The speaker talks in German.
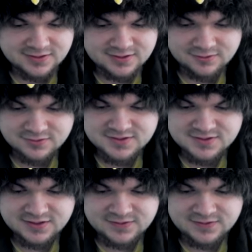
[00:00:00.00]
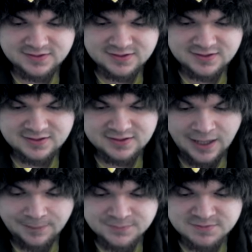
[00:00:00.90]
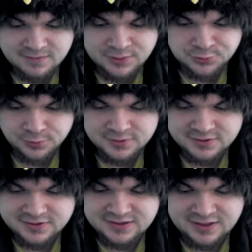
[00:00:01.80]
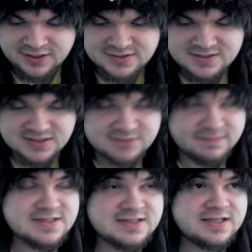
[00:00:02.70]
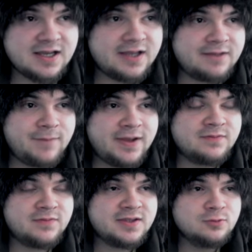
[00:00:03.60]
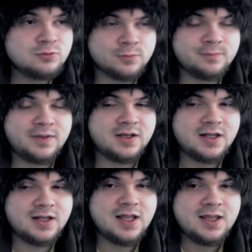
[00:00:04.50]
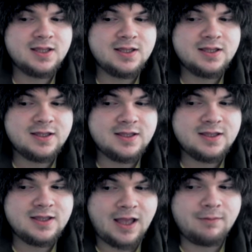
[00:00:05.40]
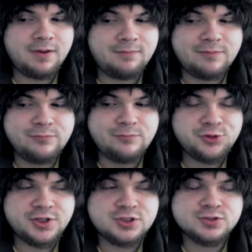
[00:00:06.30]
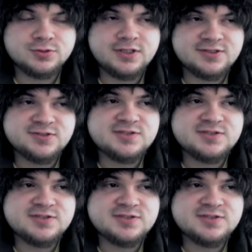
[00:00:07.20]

Jungs, ich habe zwar Geduld, ich kann hier 20 Jahre meinetwegen YouTube machen, aber man möchte schon nach so circa